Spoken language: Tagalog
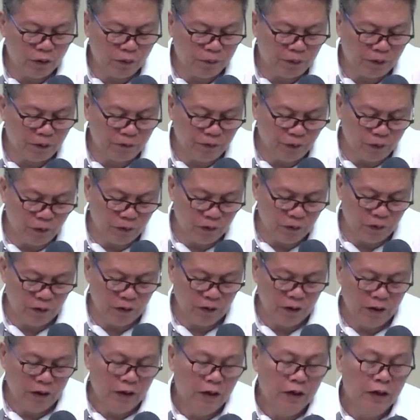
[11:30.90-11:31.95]
of a fool
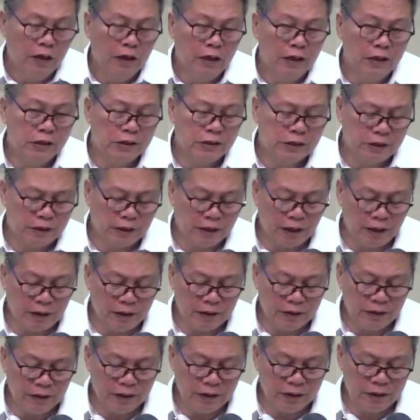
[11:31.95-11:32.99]
is right
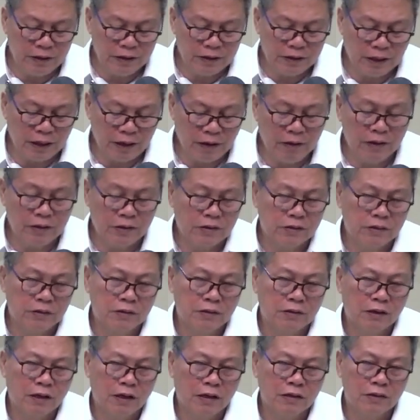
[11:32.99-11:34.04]
in his eyes.
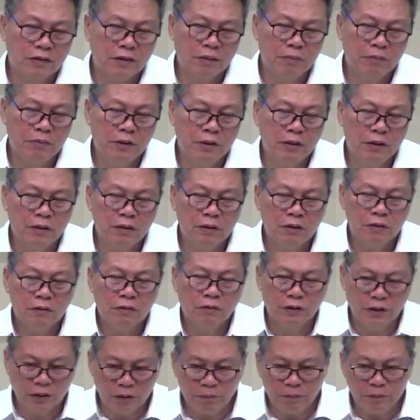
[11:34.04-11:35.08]
Kaya sabi niya,
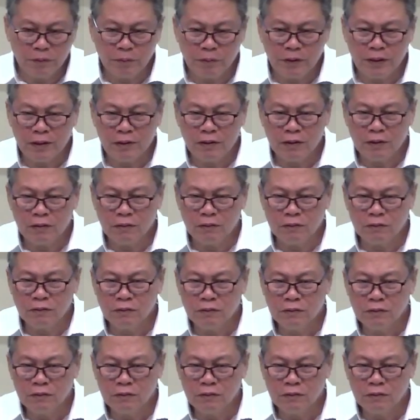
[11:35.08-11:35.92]
huwag yung pabayaan niya ako.